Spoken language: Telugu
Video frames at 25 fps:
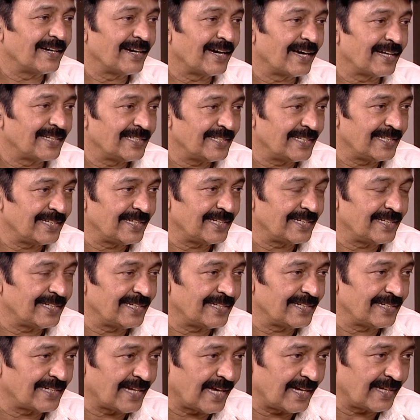అది
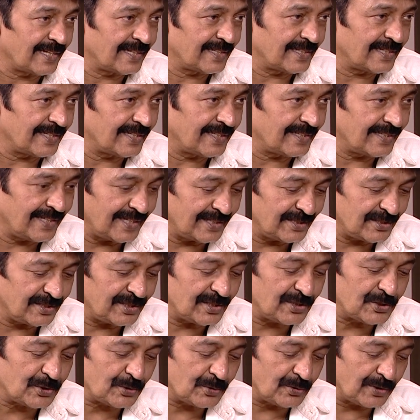నా నేను
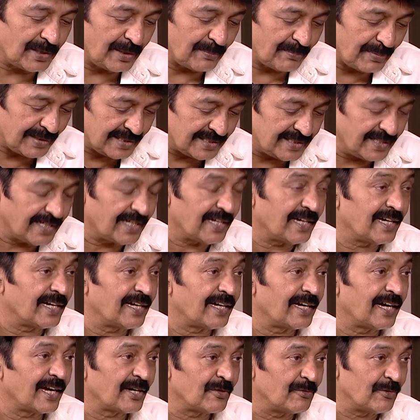తీసుకున్న పెద్ద
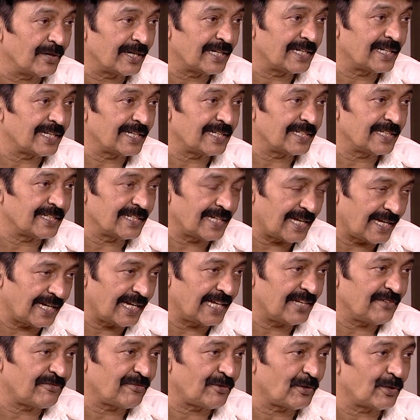అడ్వాంటేజ్ నా
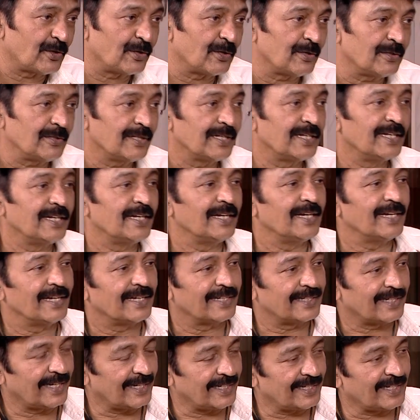లైఫ్లో
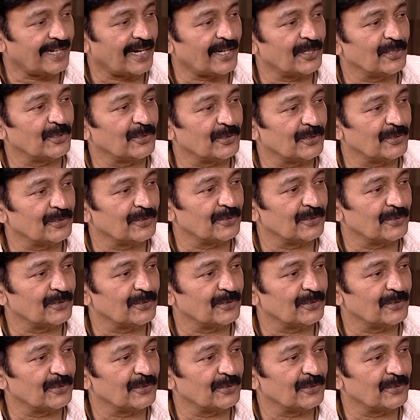నేను నన్ను